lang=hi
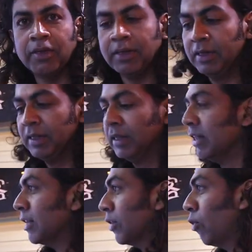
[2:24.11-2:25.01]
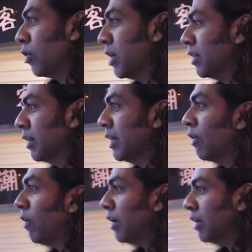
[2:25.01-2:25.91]
से क्या तो
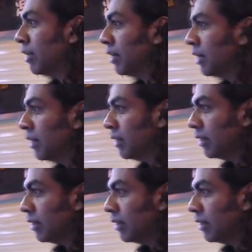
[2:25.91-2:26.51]
वह